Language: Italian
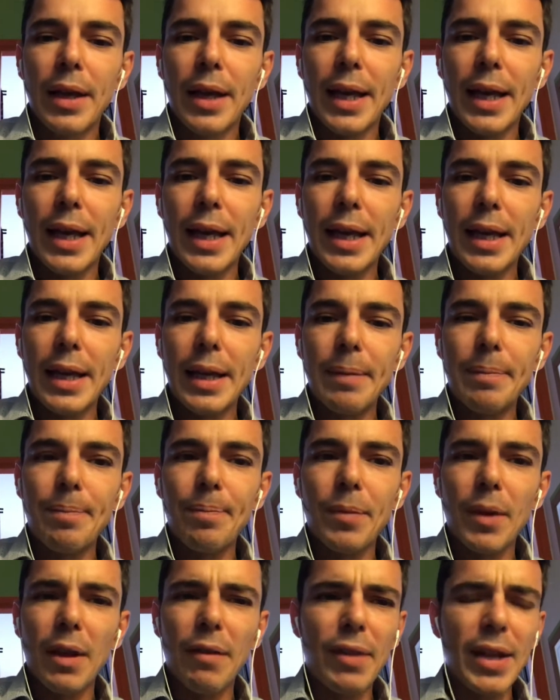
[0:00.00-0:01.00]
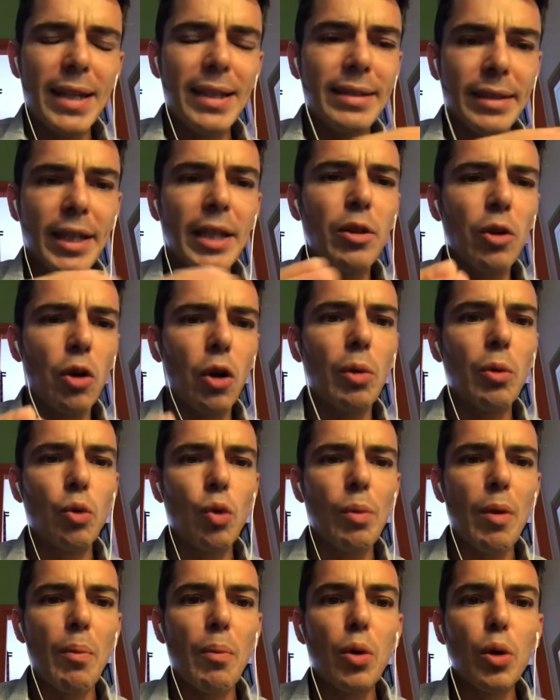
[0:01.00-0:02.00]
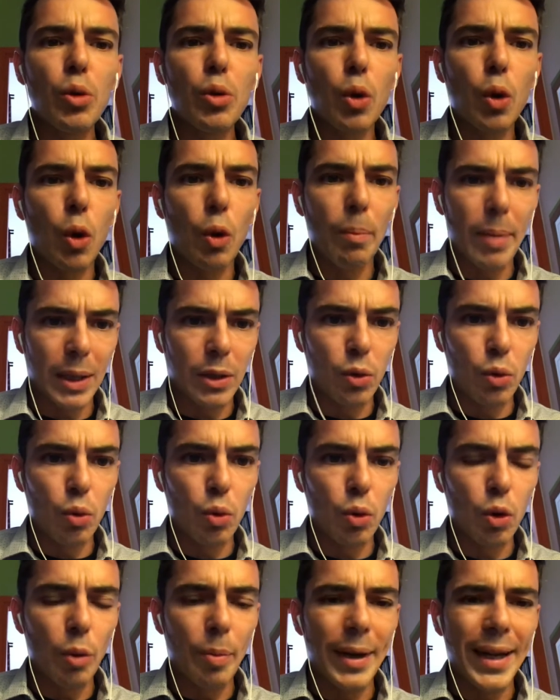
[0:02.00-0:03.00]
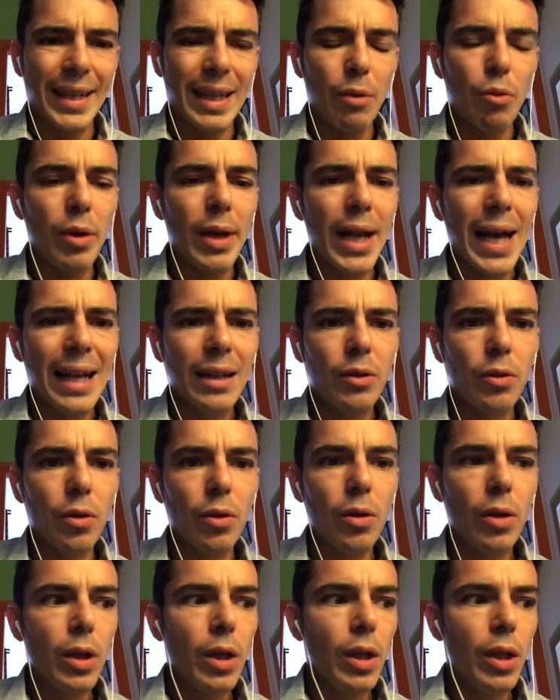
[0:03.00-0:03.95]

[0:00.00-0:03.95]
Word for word: E ehm, viene descritto come un uomo molto combattuto perché da un lato